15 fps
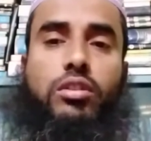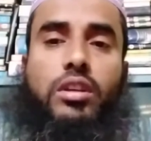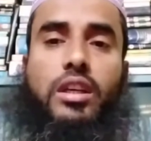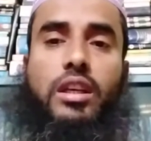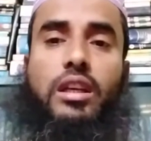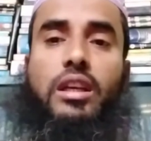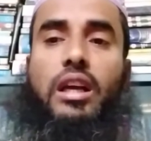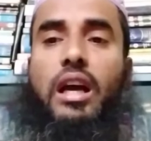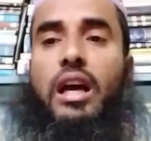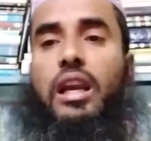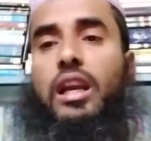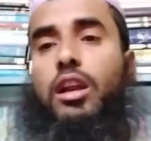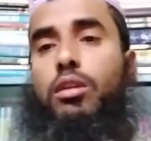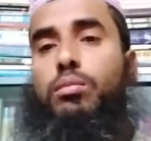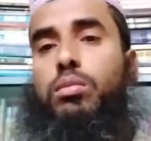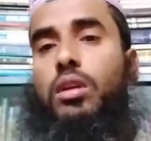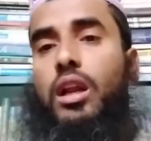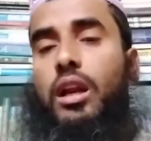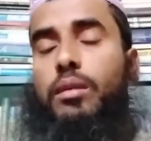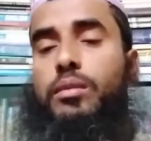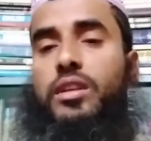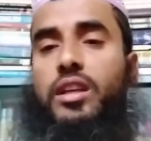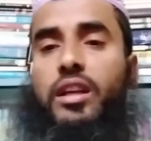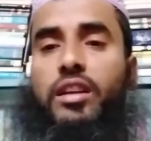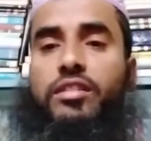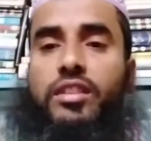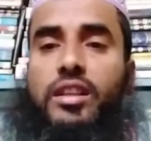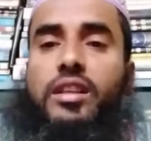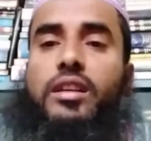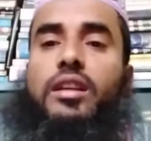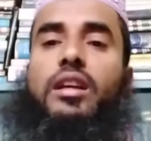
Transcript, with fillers: করে আল্লাহ রবুল আলমিনের কাছে